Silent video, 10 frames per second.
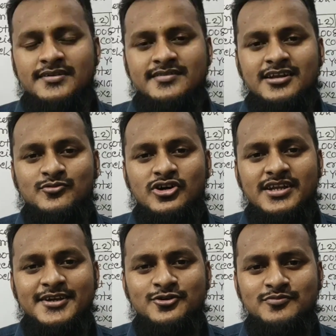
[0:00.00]
আসসালামু
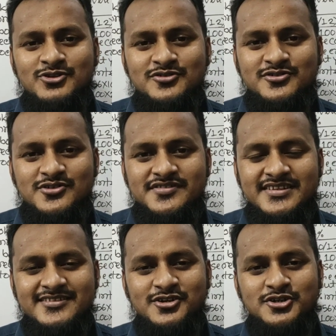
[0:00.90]
আলাইকুম নজরুলস
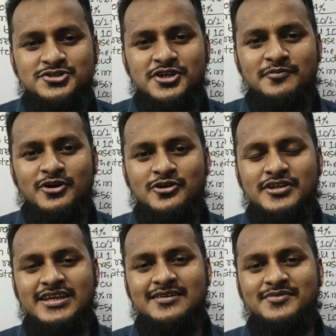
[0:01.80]
ইজ এডুকেশনের পক্ষ
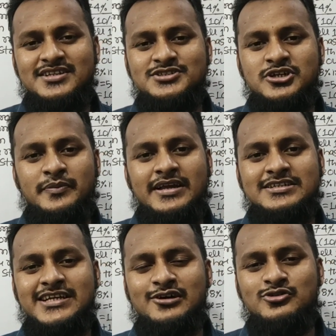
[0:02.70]
থেকে আপনাদের সবাইকে
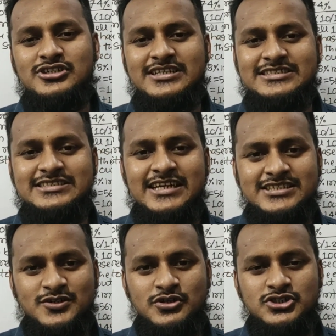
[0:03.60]
স্বাগত জানাচ্ছি
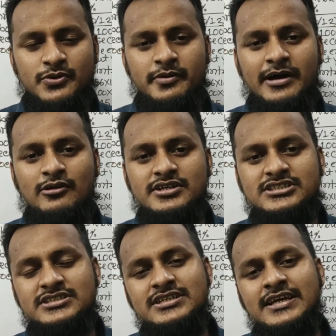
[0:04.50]
আশা করি সবাই ভালো
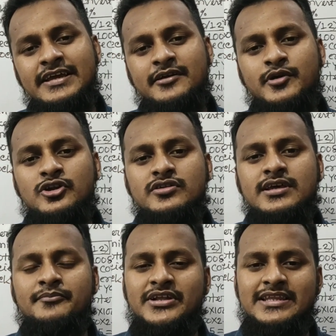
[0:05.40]
আছেন ভিডিওর
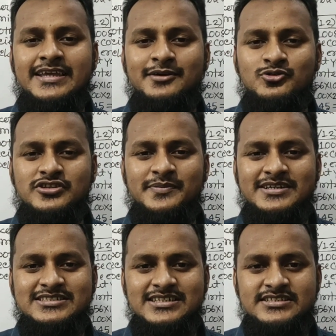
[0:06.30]
থামনেল দেখেই বুঝতে
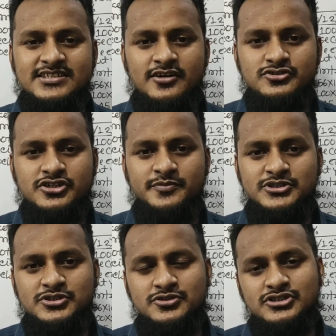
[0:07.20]
পারছেন আজকে আলোচনার
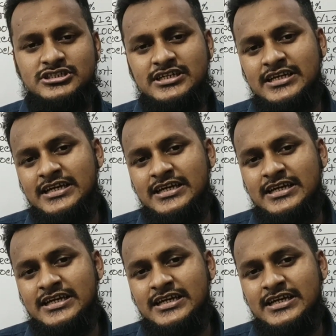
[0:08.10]
বিষয়টি হচ্ছে